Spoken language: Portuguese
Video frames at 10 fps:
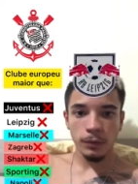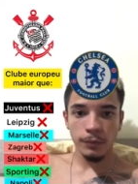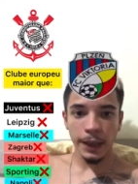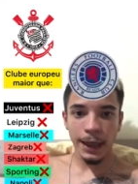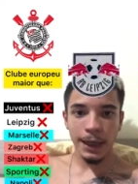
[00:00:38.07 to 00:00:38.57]

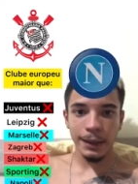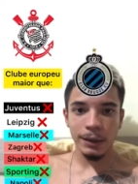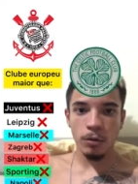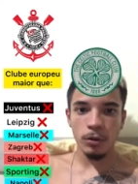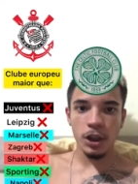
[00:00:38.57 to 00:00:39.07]
Vai
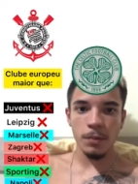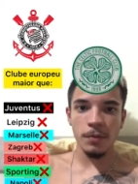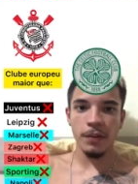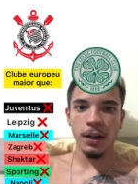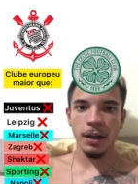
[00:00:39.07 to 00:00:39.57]
cair qual
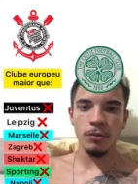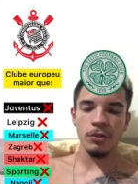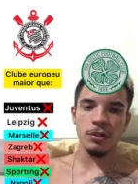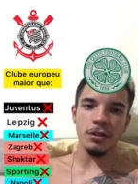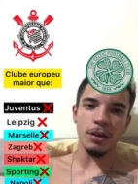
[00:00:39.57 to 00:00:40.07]
time? Vai cair o
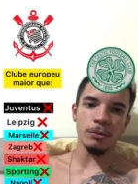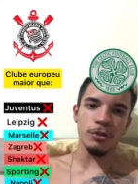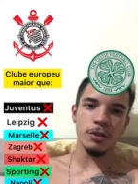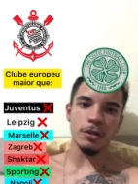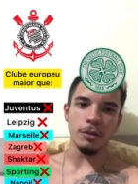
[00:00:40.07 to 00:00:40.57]

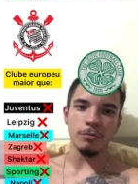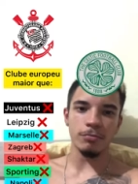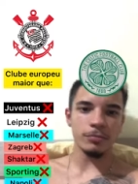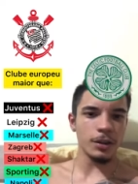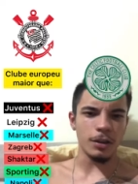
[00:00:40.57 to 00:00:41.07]
Celtic.
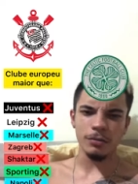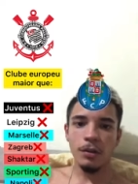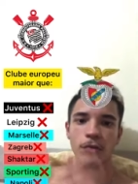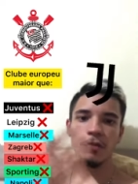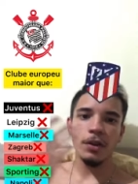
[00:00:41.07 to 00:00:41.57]
Não.
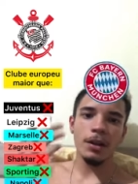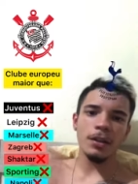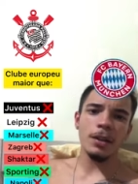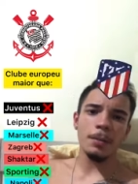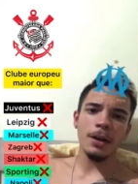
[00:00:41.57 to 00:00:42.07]
Eu vou ficar aqui
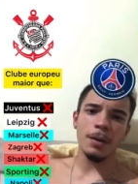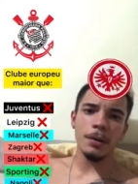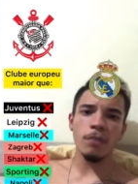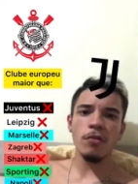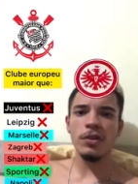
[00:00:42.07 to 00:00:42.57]
até amanhã,
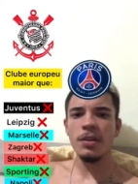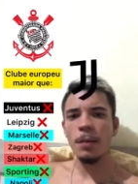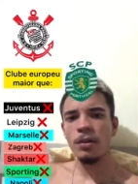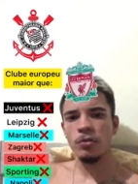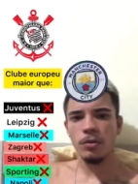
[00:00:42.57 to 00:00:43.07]
mano. Eu vou fazer
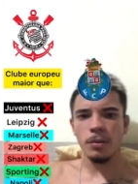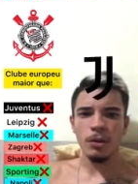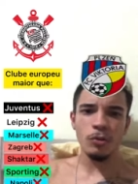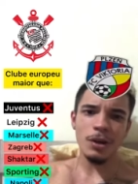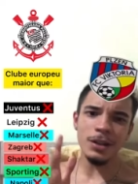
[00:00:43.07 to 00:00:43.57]
mais dois, mano,
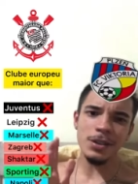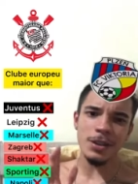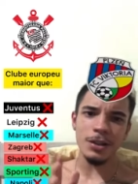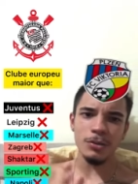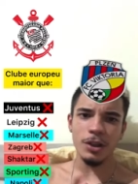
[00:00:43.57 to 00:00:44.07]
que eu tô
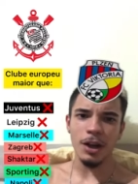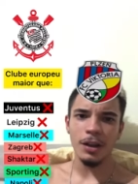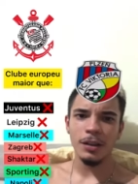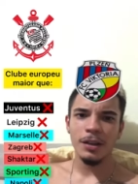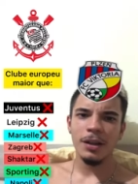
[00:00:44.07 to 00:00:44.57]
cansando
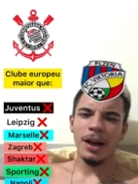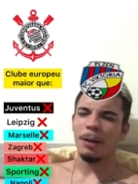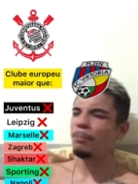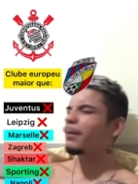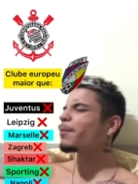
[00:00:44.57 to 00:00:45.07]
já.
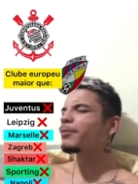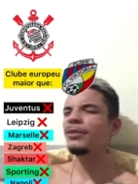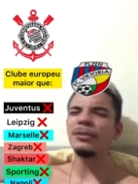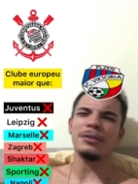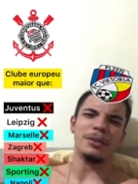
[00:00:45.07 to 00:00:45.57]
Ah, pelo amor
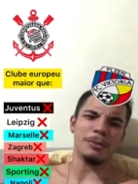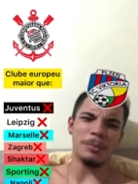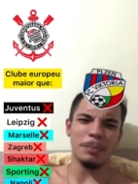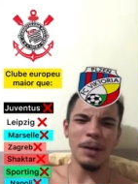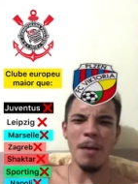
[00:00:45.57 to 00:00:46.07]
de Deus.
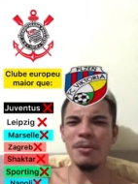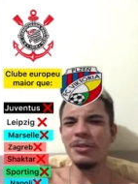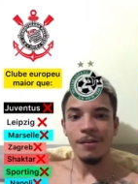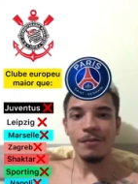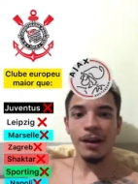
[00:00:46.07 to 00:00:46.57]
Pelo amor
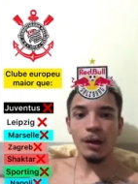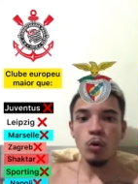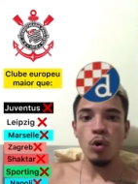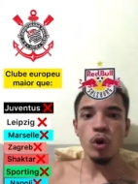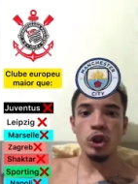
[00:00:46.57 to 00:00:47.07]
de Vai, o
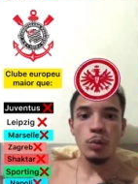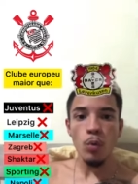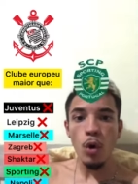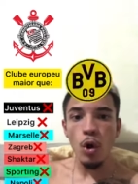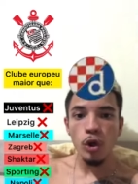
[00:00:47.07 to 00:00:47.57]

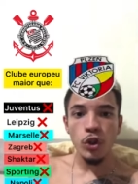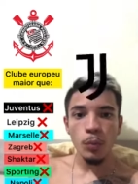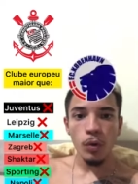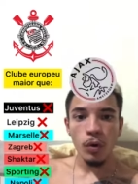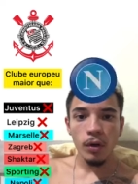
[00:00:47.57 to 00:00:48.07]
último, o
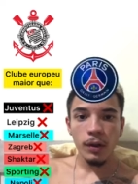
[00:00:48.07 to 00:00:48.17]
último.